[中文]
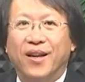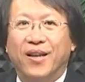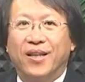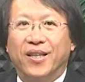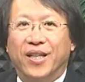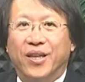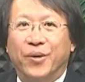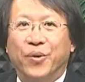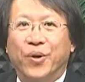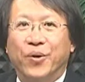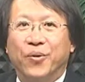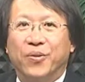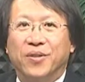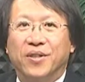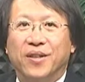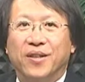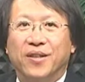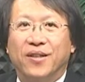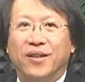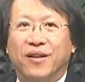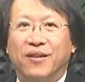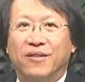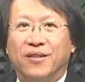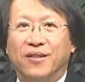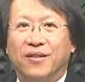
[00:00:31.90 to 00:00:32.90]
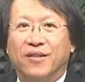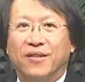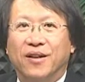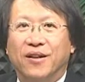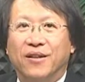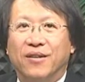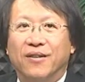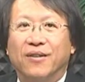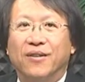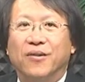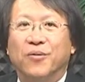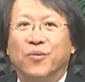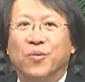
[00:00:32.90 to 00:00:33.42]
因为我今天邀请到
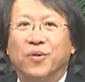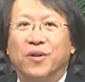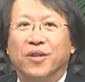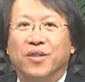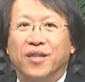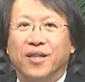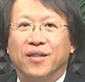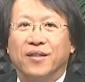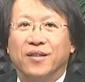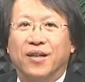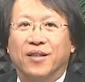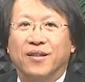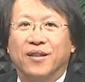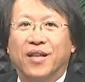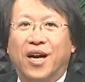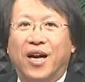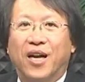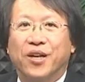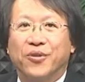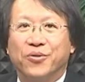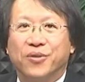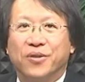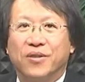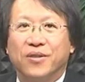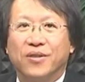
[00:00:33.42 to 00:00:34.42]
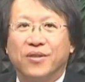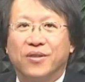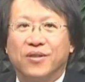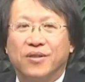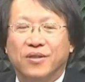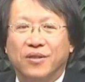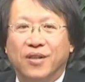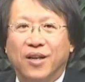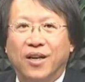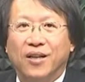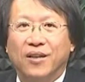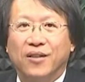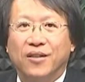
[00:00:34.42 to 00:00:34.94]
了我以前在大学时
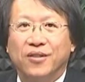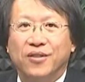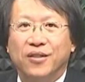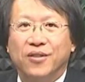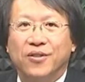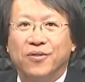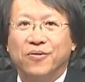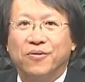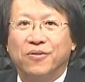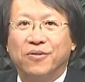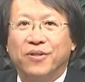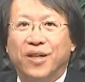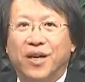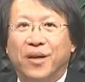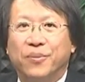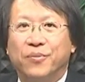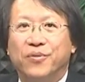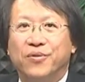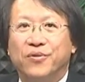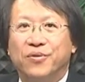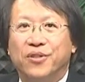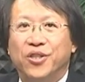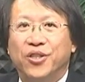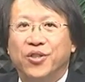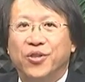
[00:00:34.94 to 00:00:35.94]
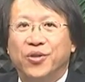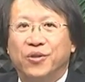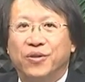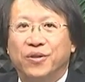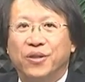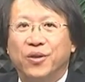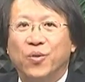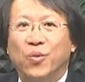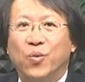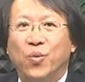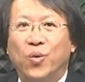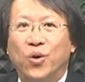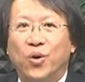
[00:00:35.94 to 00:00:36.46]
代心中仰慕已久的
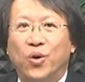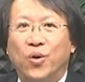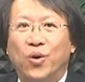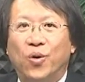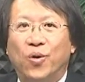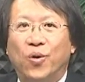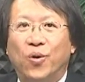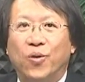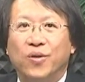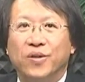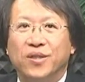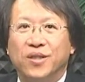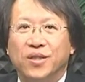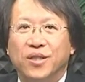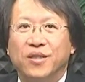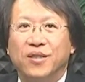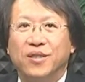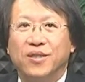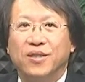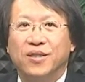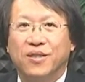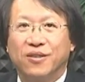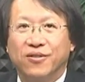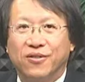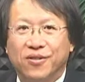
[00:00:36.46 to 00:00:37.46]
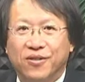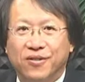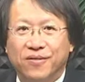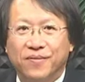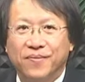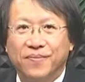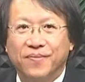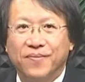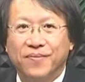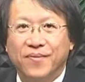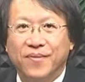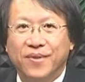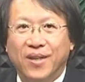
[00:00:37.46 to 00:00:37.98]
温隆信教授。
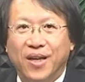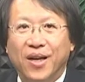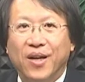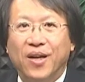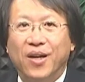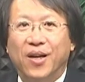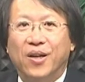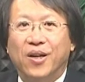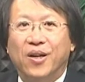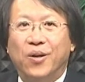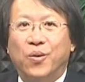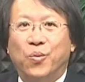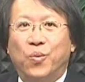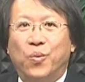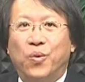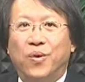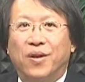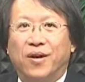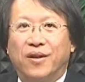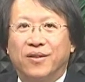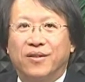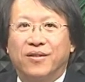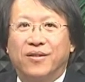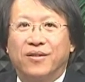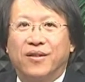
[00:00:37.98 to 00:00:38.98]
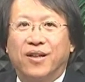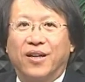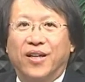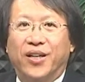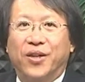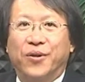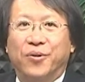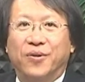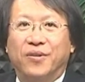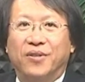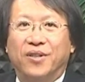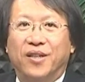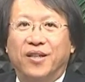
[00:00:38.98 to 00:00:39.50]
温老师他给
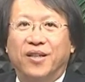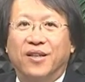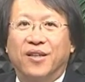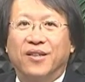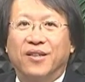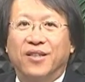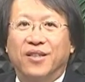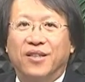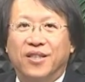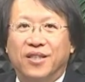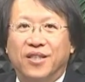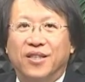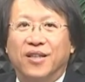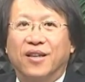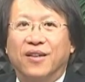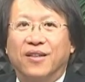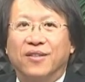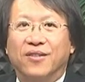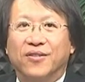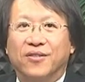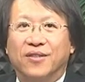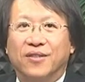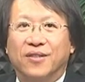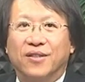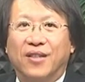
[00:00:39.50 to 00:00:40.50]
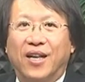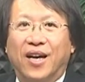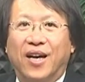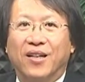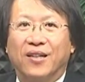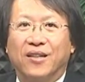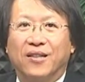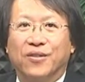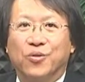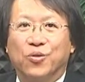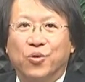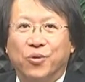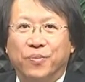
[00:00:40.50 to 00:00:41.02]
我第一个印象就是他
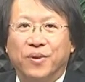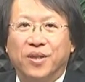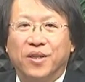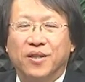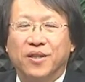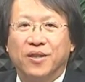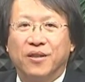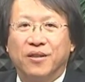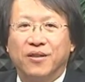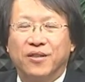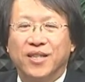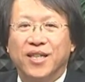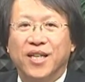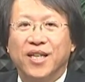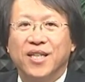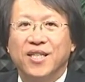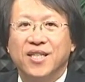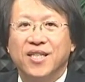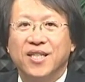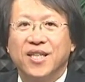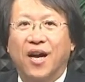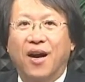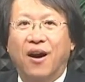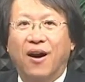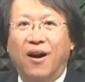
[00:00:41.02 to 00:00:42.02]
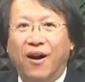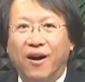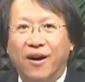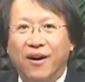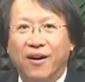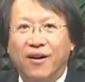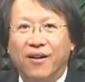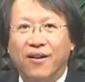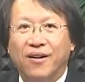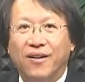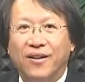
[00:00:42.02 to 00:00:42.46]
的作品叫《现象二》，